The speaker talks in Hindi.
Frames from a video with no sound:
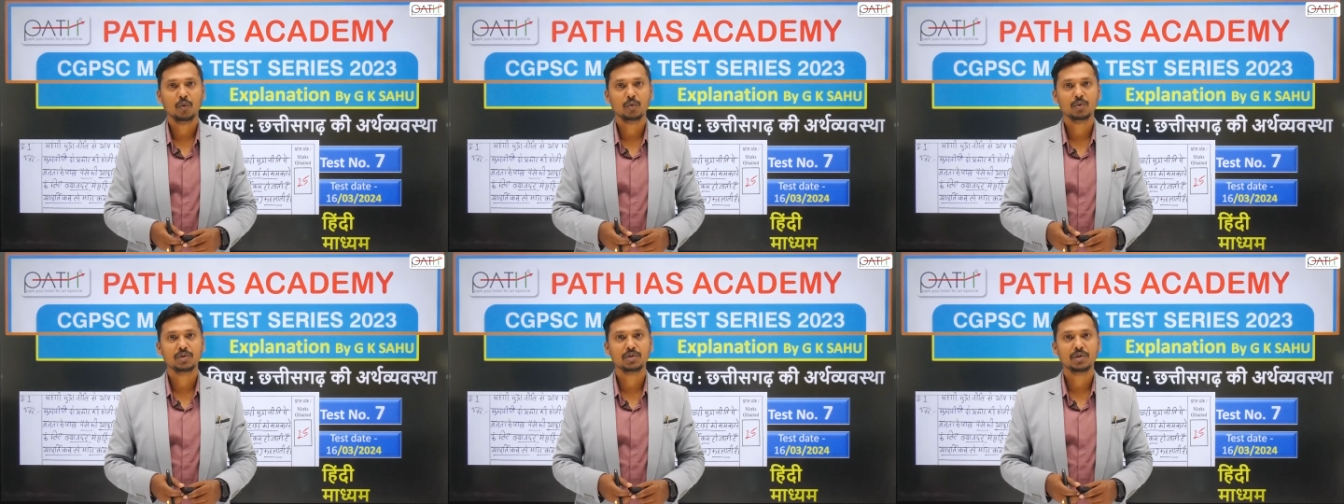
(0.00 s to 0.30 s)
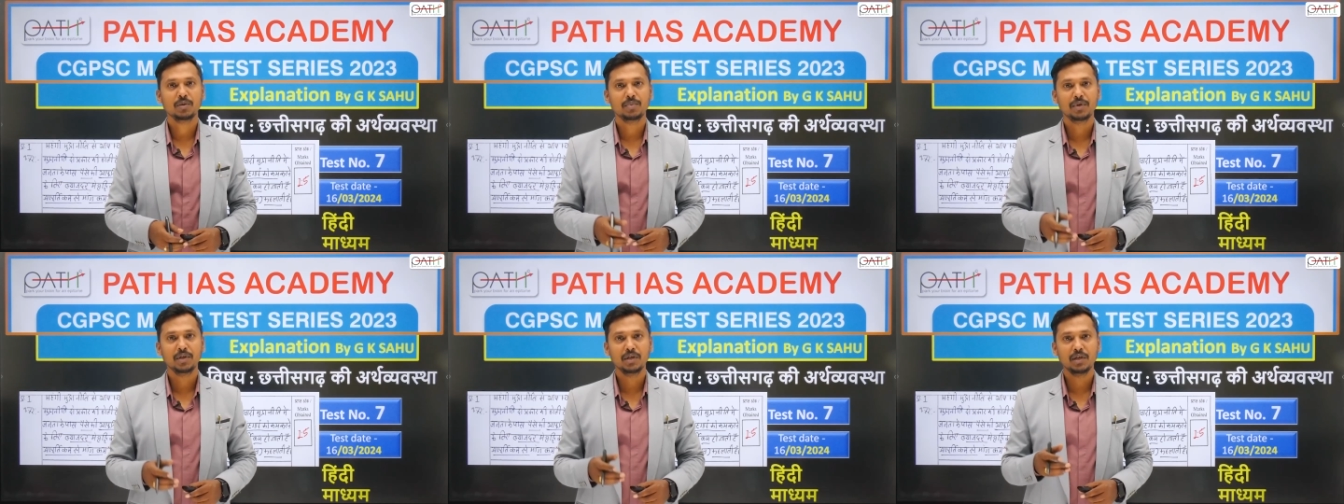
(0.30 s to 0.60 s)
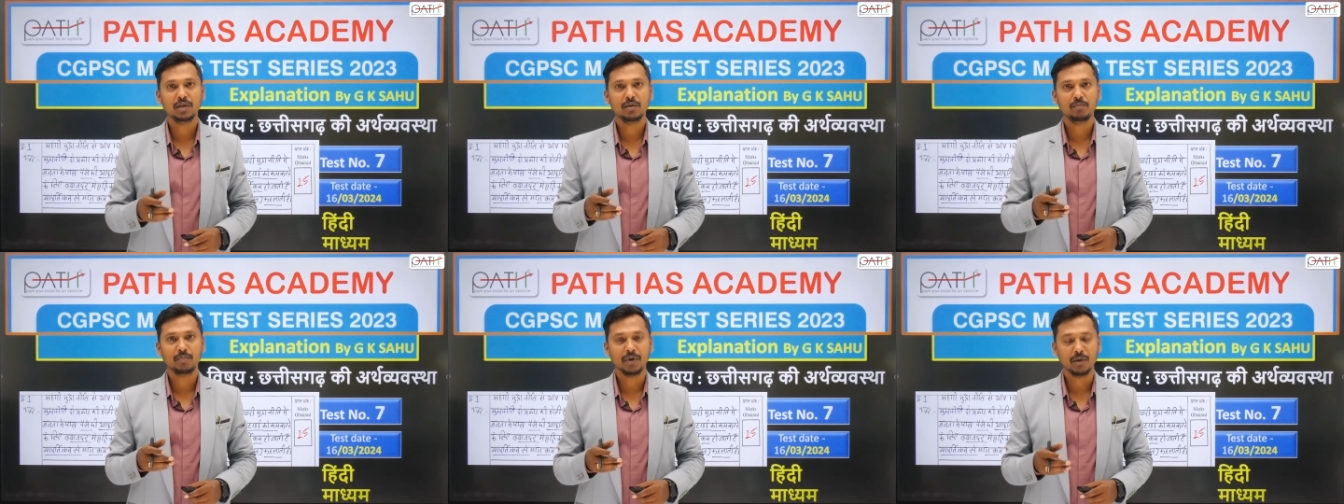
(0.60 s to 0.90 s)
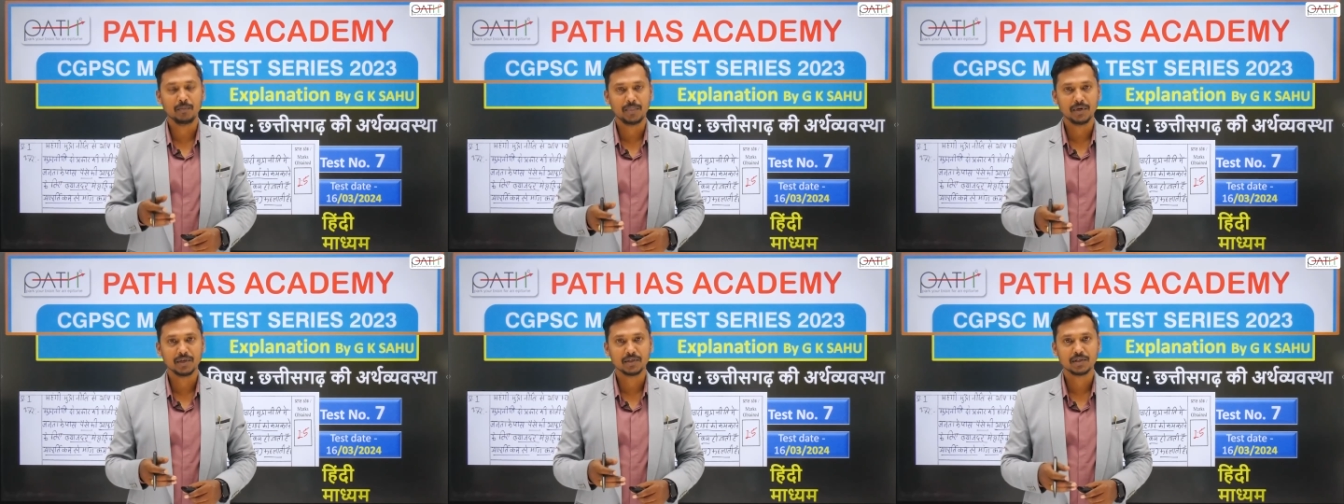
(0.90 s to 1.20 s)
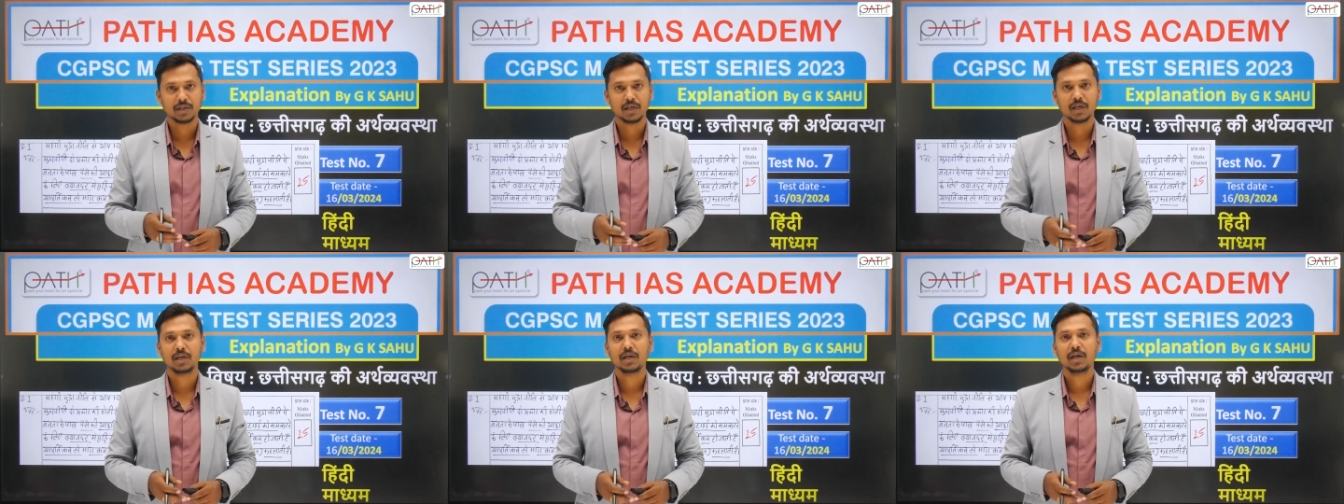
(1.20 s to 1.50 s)
उन सभी
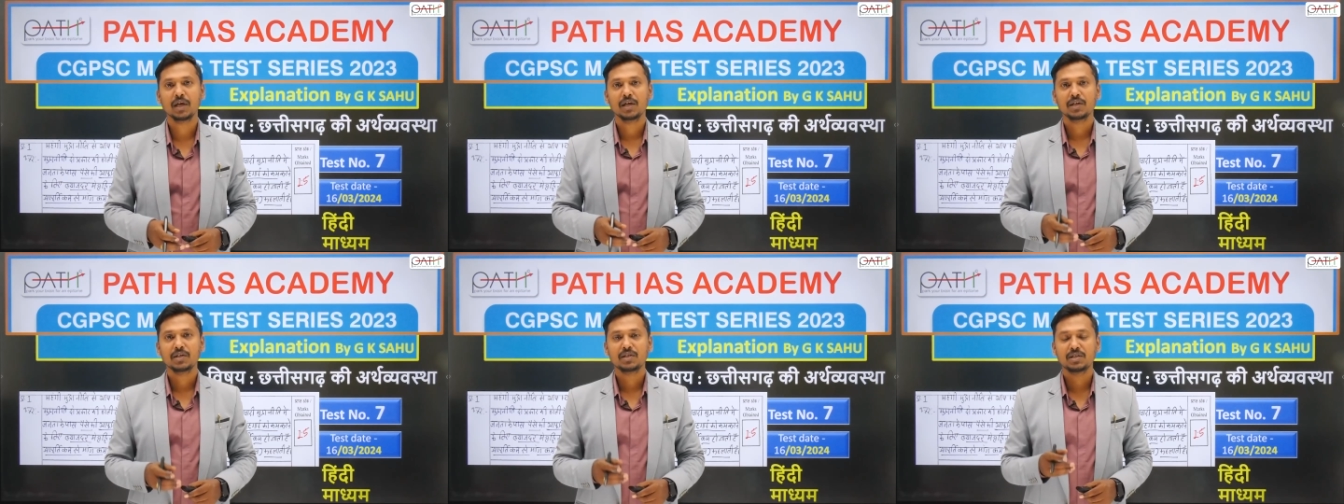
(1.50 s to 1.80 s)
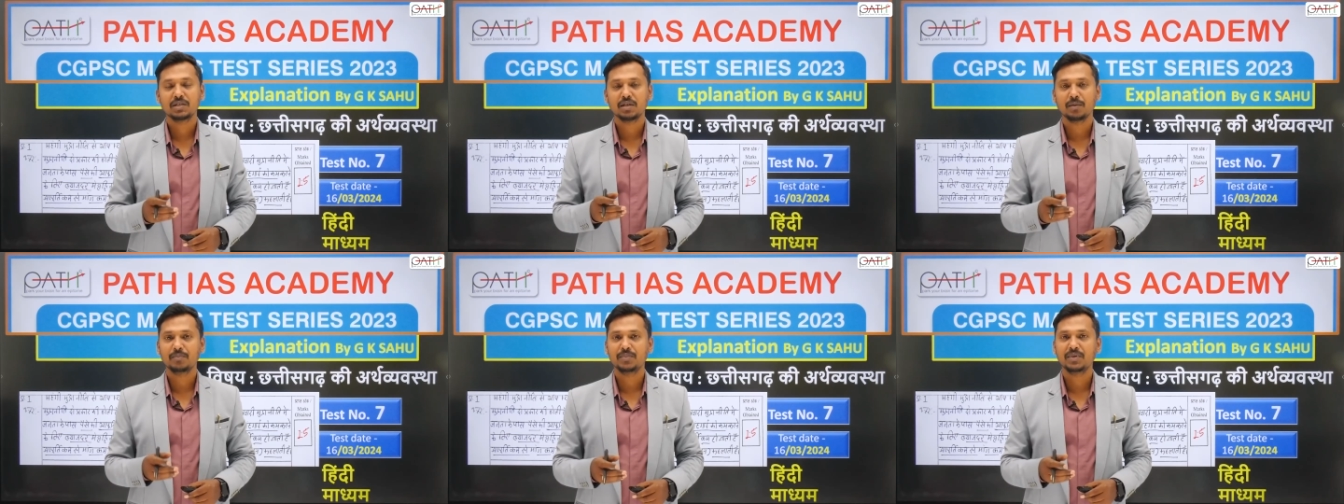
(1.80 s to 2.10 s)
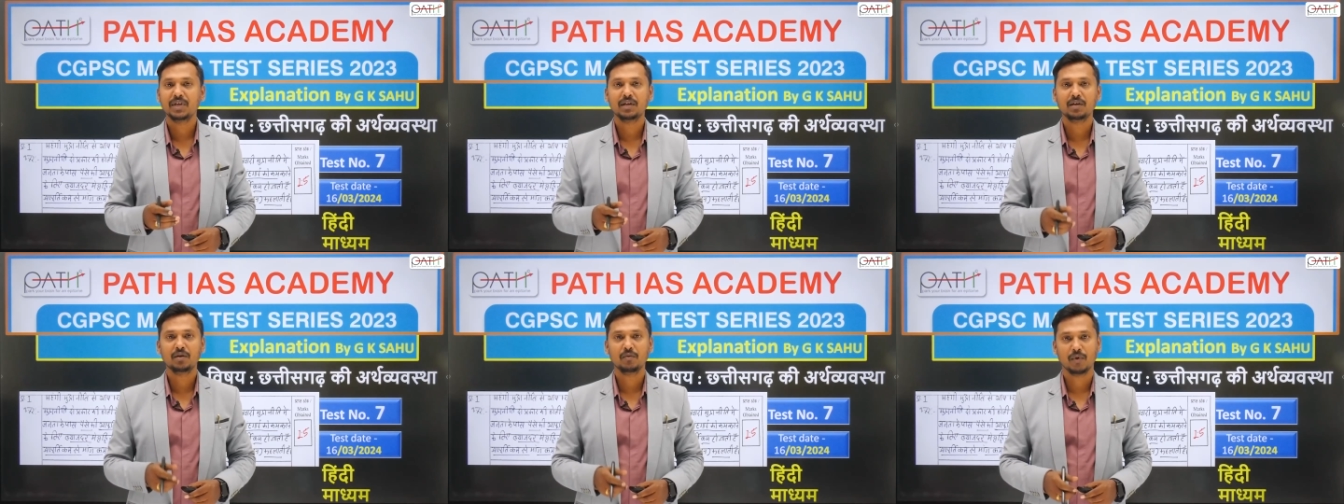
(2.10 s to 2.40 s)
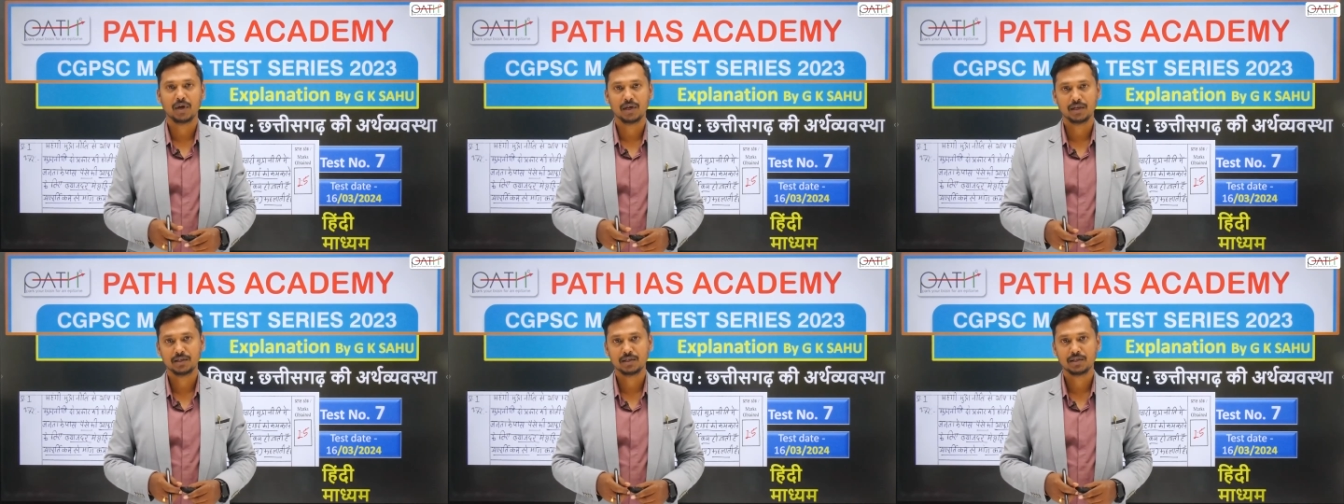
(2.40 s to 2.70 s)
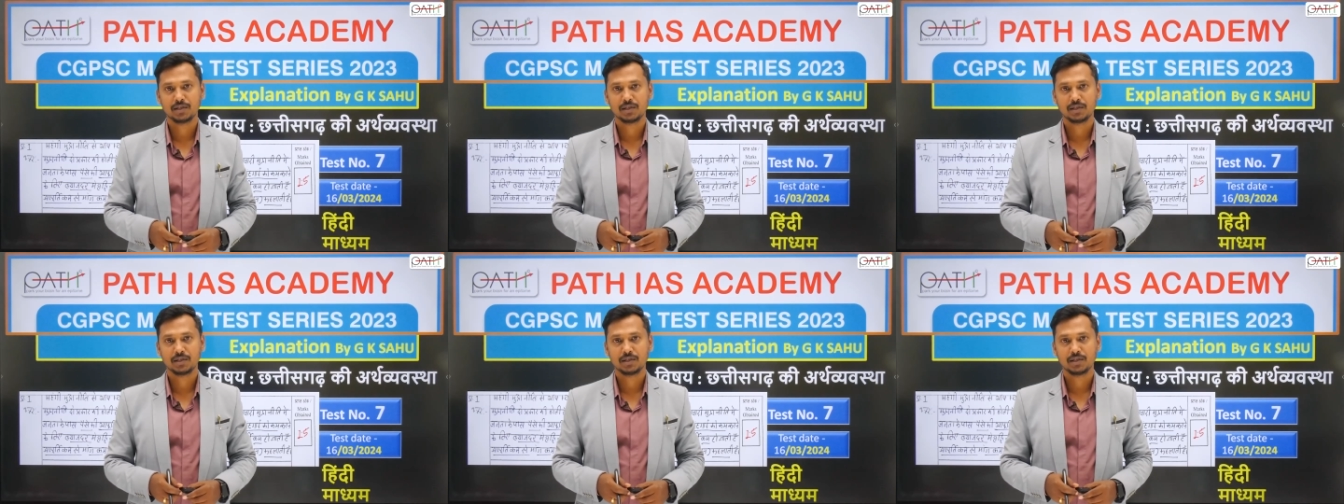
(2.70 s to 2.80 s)
पेपर्स के सब्जेक्ट वाइज